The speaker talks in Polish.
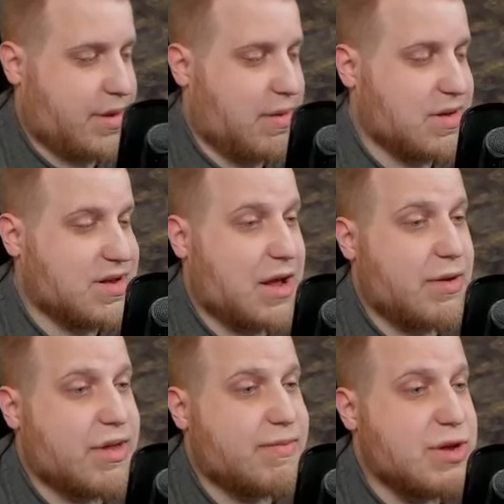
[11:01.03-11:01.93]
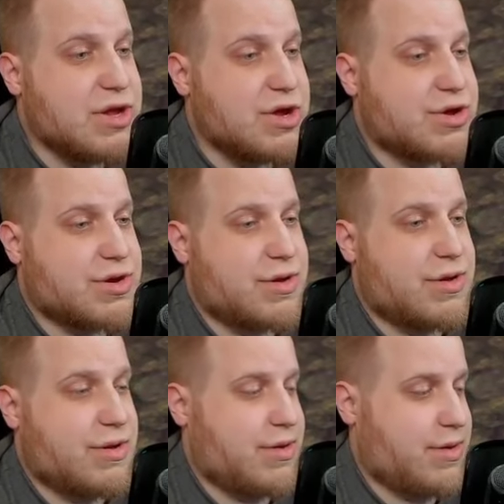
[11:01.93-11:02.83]
Kod na
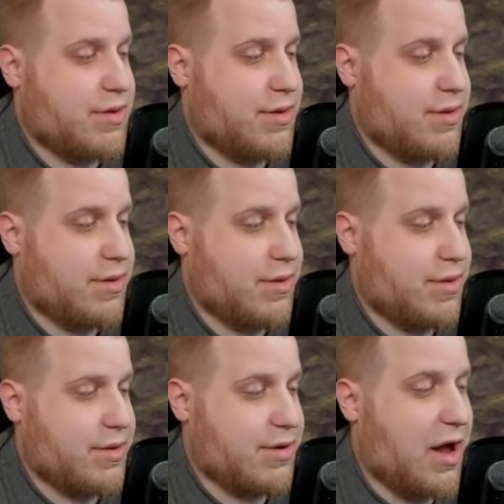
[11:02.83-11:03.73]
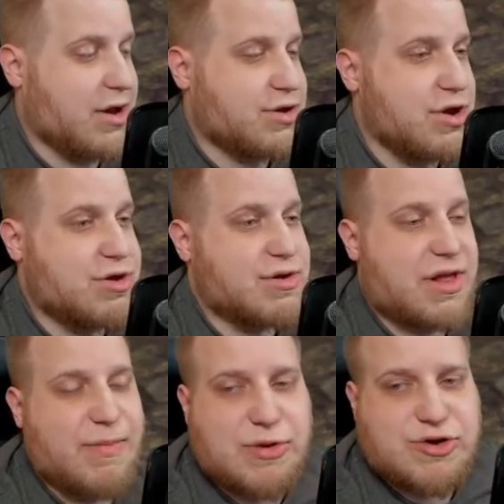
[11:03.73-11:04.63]
mityczny.
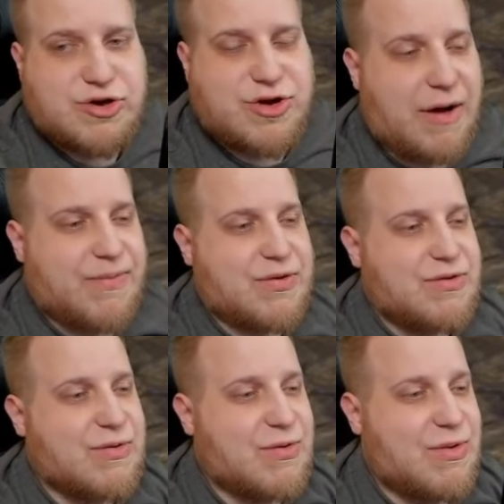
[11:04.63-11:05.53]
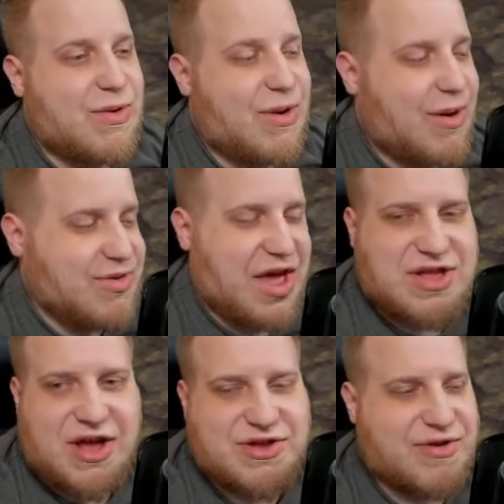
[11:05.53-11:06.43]
Antyczny smoczy szafir, uuu,
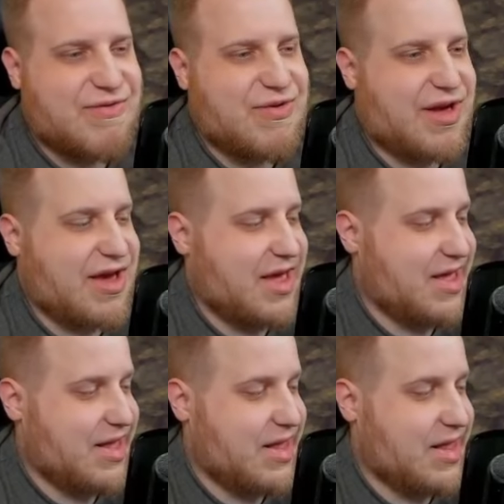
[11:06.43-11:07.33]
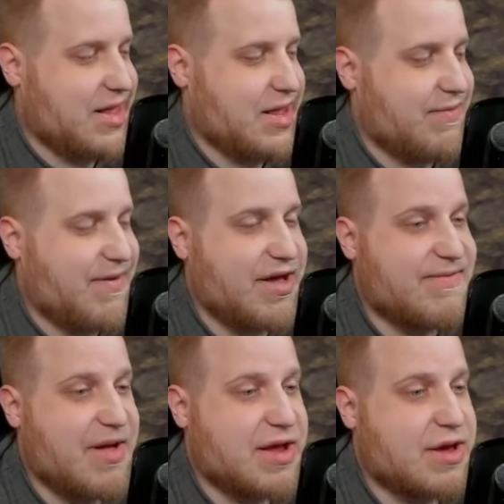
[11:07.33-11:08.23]
najtańsze gówno jakie jest.
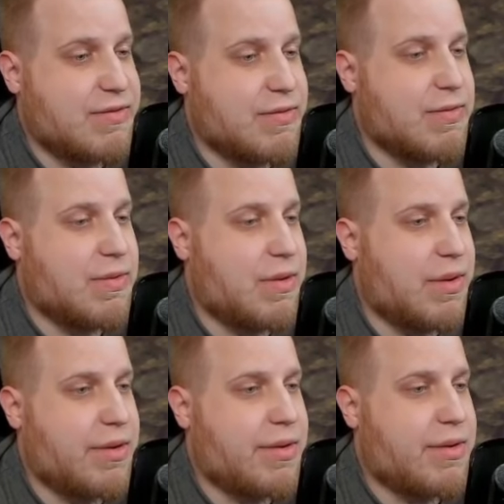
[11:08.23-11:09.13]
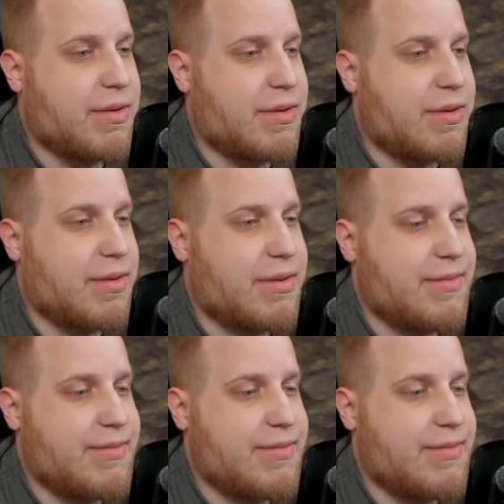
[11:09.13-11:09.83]
Fajerwerki, uuu.